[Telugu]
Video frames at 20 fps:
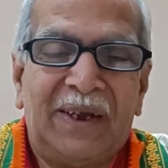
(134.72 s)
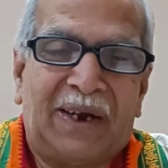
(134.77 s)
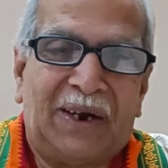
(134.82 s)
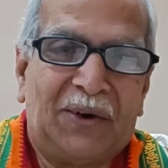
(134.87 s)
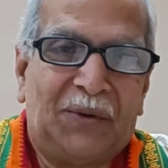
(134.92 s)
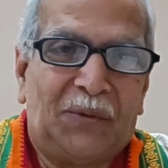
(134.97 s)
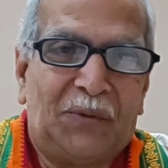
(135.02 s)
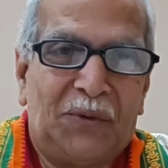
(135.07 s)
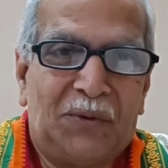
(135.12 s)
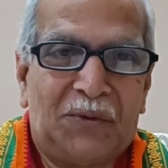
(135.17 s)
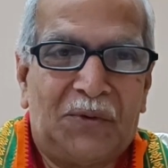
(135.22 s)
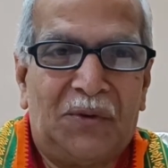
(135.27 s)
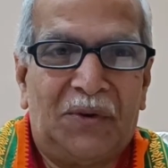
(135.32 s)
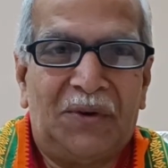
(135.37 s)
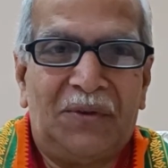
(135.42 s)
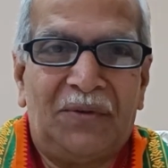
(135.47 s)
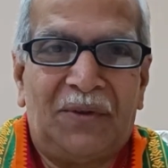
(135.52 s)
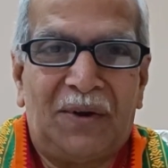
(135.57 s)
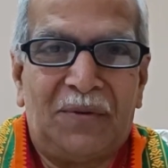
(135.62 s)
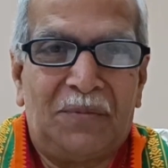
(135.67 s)
ఇక్కడ
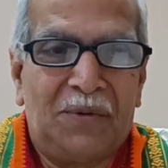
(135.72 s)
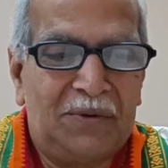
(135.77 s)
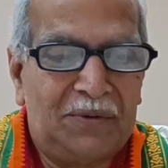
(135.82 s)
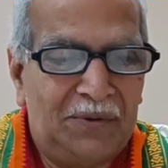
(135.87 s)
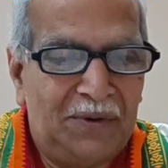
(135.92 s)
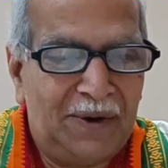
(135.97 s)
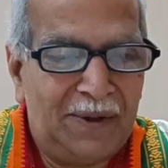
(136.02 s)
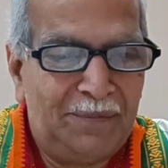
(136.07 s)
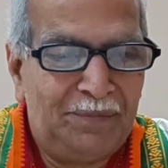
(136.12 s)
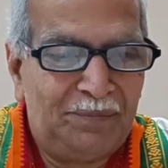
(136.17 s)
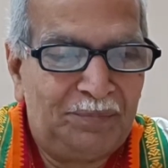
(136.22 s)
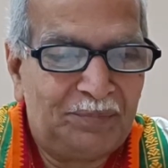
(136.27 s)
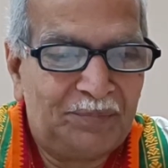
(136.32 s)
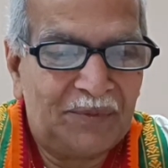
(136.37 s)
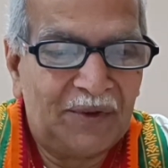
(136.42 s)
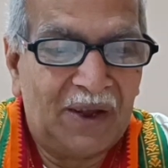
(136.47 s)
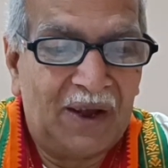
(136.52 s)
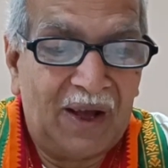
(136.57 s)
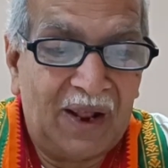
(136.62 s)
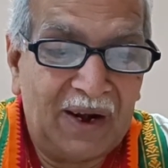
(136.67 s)
కొట్టుకోవడం సరిపోకుండా
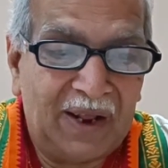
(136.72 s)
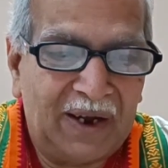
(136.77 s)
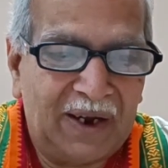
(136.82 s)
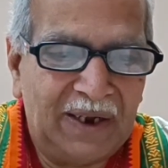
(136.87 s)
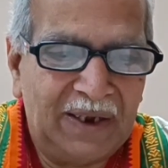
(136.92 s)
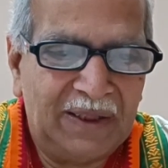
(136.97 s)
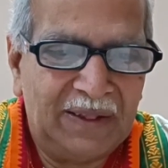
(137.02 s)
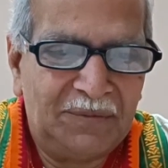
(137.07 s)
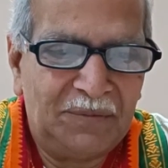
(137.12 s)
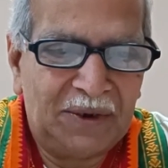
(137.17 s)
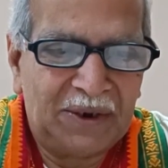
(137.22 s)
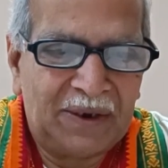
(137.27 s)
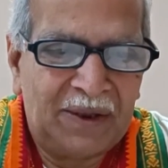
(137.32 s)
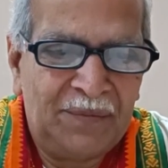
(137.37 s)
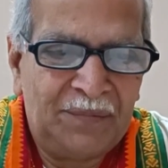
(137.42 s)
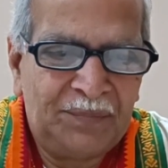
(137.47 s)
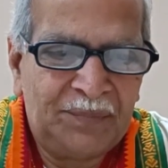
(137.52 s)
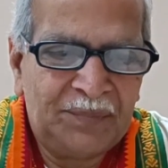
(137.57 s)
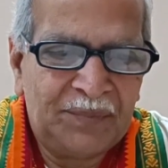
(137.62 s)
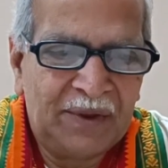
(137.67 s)
అలాగనమాట
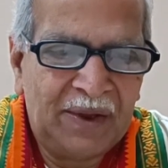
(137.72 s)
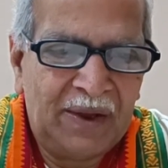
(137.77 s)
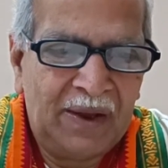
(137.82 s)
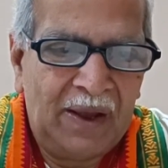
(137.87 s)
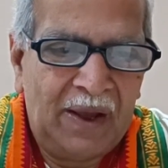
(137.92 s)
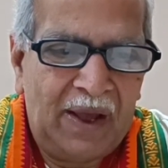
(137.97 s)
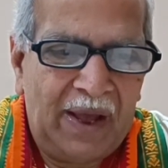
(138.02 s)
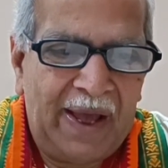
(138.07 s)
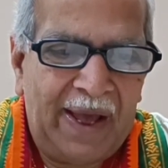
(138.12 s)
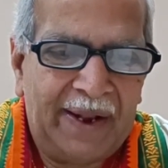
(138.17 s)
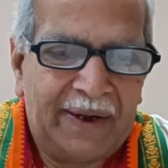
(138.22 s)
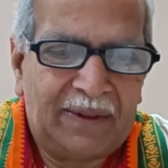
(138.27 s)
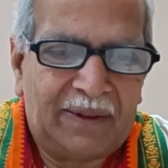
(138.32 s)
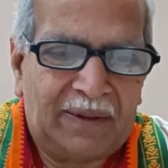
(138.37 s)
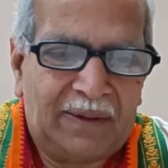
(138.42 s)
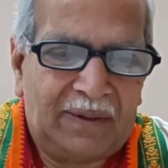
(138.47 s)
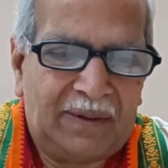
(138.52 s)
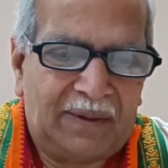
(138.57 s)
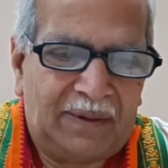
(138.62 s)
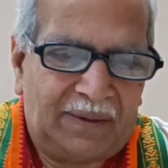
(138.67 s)

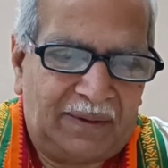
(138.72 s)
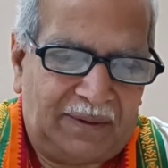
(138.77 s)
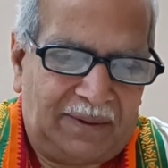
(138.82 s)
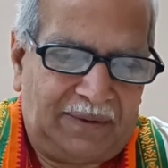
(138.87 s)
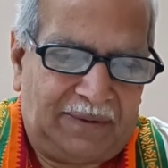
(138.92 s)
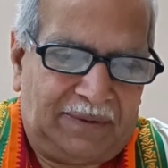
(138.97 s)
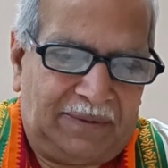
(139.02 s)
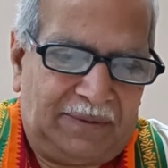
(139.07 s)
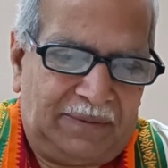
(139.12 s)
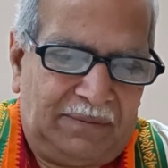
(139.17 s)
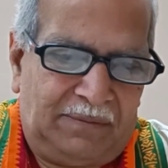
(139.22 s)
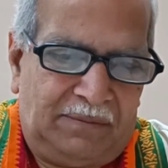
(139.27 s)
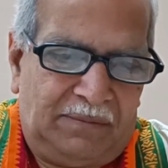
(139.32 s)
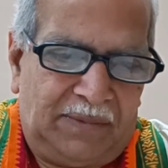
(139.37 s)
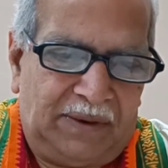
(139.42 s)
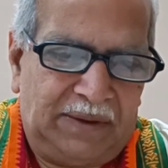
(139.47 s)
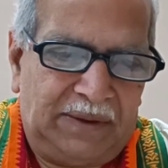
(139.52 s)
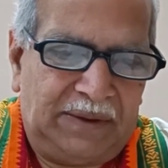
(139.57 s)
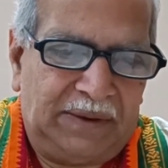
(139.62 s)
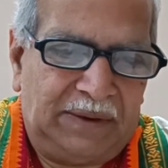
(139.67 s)
ఎర్త్
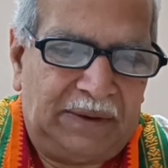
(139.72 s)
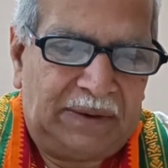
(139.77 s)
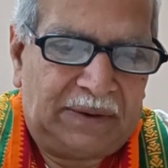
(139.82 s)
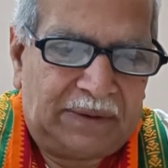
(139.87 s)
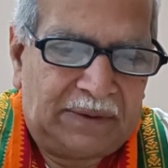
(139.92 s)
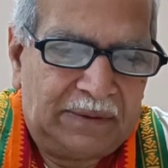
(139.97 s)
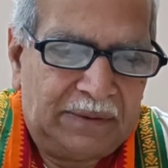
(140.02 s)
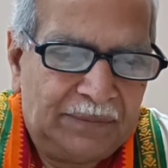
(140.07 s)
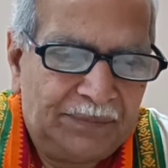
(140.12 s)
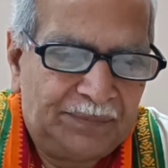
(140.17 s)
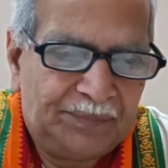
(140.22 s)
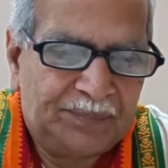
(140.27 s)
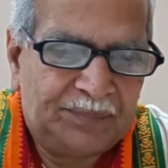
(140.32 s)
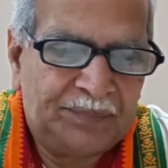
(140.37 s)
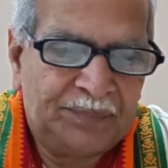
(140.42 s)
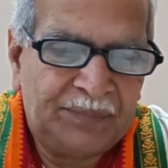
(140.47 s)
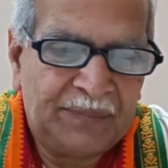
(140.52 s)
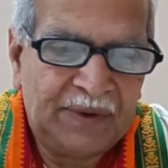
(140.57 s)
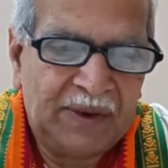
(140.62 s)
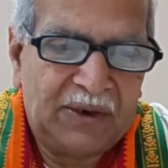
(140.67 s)
మదర్
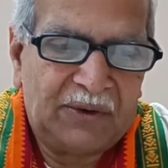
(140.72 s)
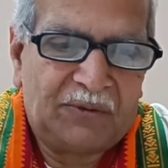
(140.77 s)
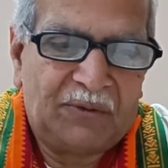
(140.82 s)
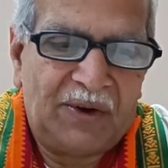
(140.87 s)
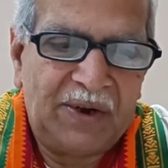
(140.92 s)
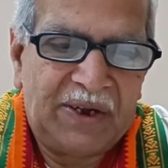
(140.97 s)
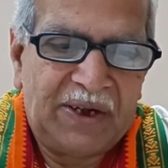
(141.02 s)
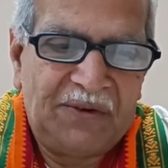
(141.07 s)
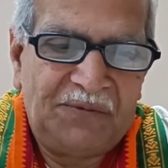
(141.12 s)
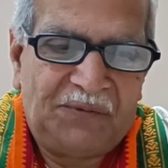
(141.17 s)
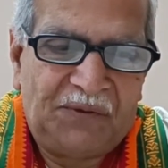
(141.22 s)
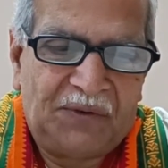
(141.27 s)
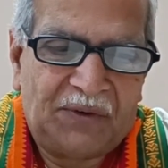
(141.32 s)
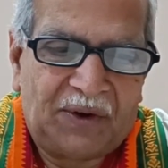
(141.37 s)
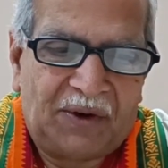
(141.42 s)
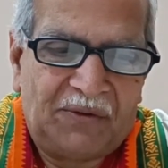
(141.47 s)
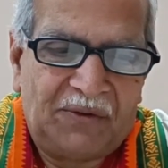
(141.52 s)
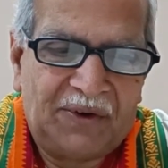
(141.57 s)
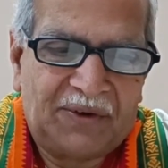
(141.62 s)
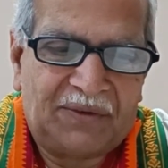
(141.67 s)
ట్వంటీ
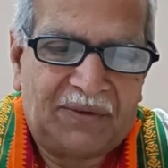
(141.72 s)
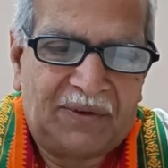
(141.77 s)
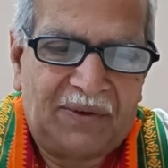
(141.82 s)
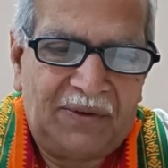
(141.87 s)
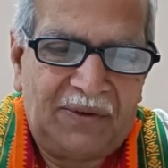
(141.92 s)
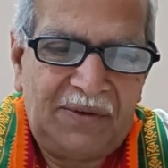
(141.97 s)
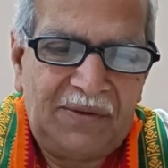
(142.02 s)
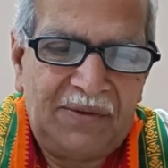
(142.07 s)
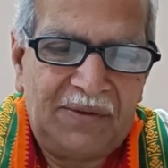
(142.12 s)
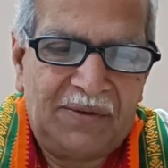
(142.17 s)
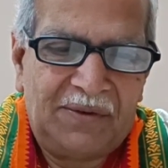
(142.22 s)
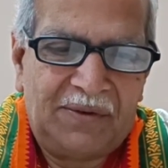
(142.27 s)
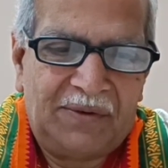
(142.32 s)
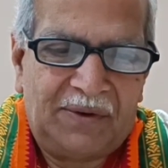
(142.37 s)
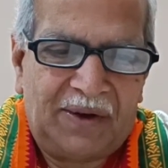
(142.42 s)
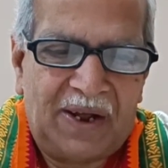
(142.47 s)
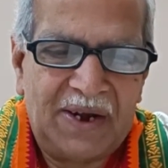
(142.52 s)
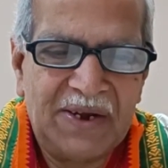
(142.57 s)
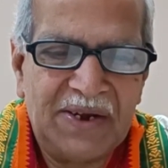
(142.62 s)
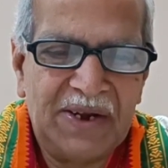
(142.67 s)
ఫోర్ అవర్స్లో
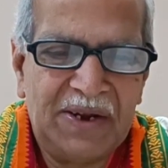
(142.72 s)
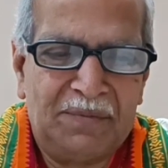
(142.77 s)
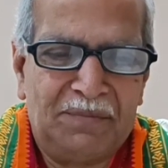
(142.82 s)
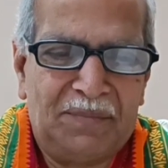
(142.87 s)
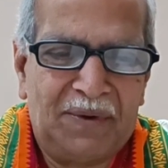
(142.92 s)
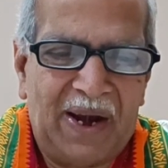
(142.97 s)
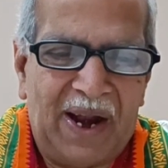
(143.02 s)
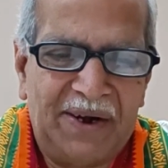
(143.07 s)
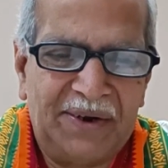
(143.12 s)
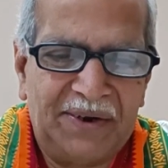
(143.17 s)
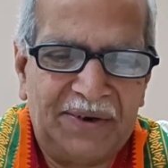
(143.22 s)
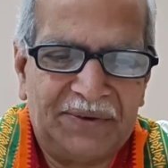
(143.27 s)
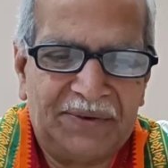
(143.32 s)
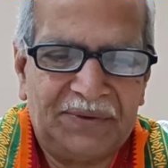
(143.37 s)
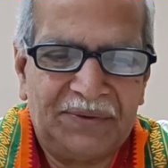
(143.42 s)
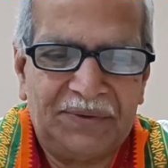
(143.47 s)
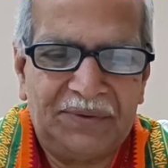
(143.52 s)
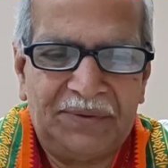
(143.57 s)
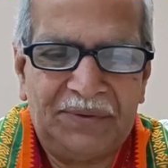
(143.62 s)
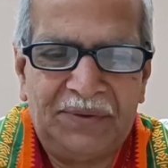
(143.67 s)
అన్ని
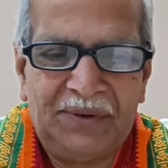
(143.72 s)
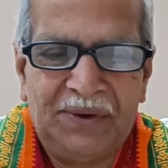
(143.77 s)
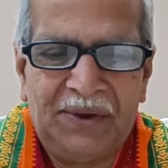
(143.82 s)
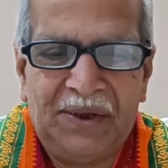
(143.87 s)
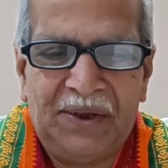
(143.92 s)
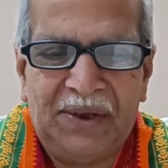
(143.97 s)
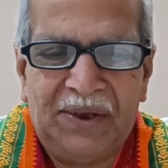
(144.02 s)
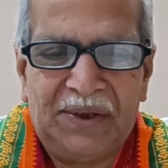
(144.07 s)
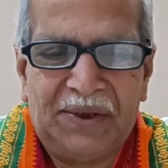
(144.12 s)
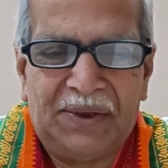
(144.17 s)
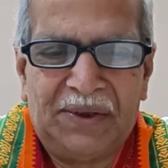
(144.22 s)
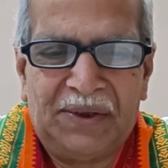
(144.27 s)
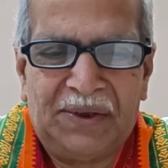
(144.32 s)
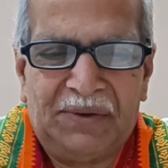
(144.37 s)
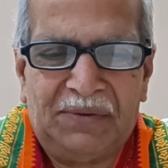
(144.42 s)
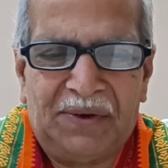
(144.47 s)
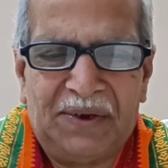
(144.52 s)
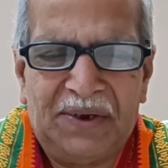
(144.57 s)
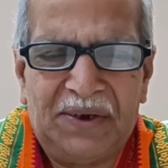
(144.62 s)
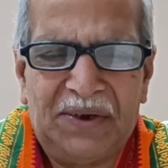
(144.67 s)
ప్లానెట్స్
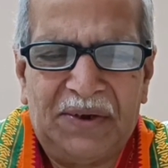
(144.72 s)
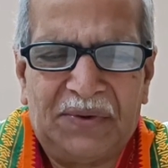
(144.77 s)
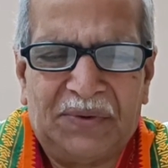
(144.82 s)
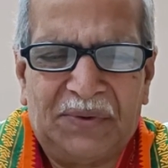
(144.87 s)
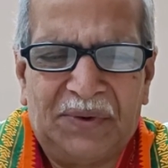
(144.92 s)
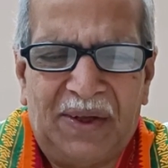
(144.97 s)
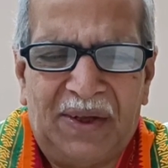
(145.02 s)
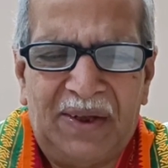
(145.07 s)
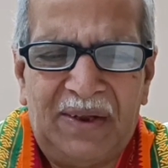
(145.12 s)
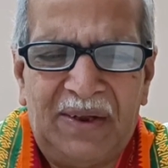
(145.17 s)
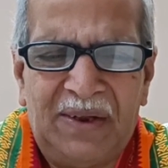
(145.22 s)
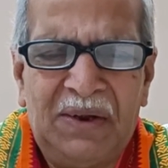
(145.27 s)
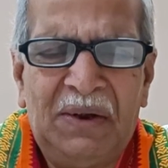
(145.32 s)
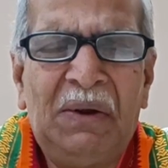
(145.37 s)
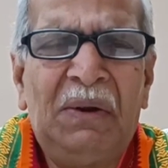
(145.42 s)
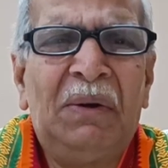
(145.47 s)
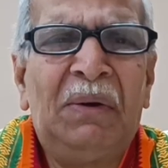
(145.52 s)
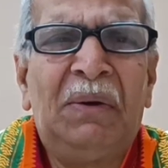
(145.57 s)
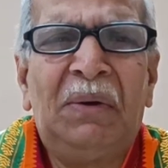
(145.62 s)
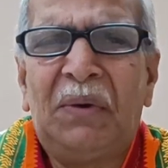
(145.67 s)
ఇవన్నీ కూడా
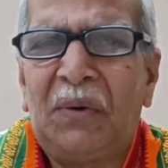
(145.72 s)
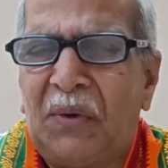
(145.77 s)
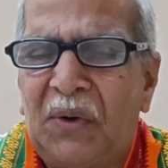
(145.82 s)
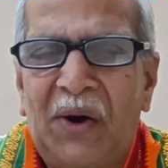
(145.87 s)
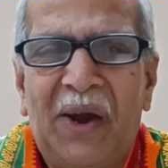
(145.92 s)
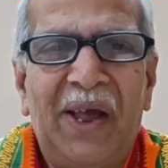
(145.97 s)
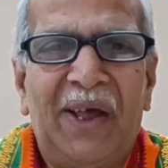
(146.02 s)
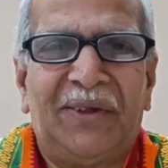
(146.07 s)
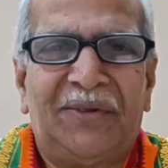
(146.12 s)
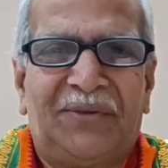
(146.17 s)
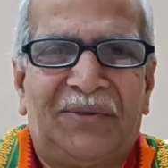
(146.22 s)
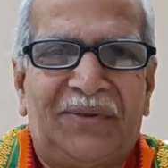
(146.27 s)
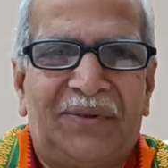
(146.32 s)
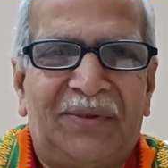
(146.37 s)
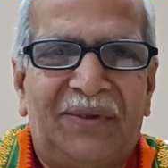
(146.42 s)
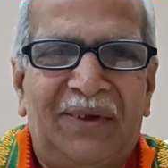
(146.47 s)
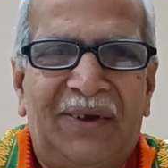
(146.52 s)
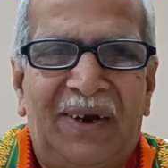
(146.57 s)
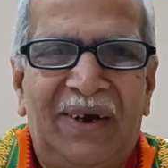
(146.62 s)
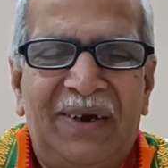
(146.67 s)
ఖోయాస్
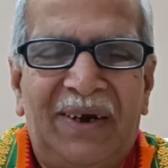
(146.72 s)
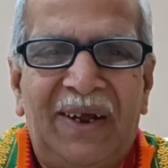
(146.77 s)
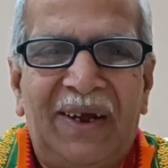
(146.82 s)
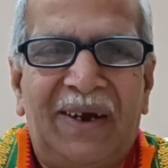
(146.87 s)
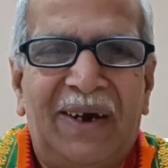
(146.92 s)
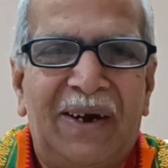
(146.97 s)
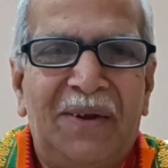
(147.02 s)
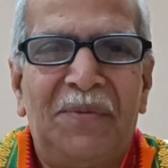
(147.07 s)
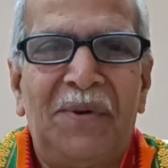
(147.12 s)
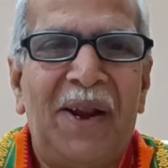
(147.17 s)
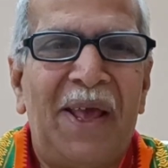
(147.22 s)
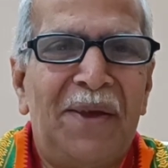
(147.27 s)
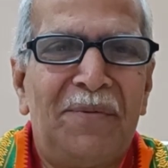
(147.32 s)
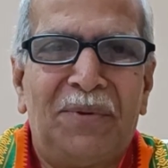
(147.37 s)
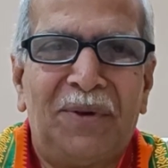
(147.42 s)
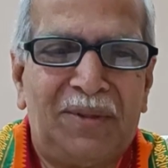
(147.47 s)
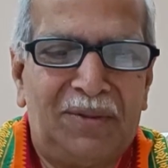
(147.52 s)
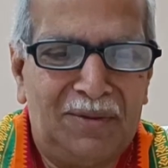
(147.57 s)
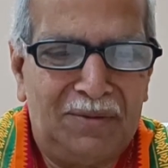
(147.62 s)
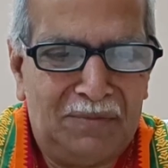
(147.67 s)
అంటే గడిబిడి
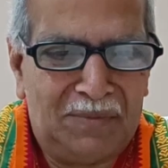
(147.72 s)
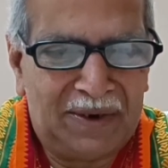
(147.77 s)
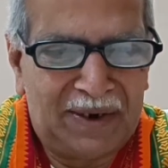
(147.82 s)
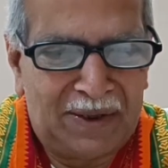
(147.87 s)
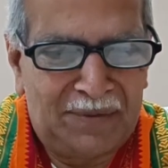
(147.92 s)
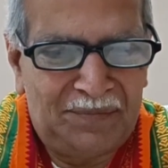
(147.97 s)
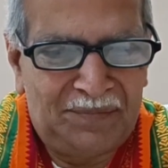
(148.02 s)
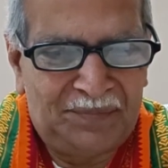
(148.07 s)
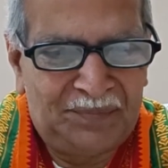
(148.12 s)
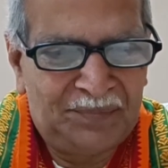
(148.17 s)
అయిపోతుంది అన్నమాట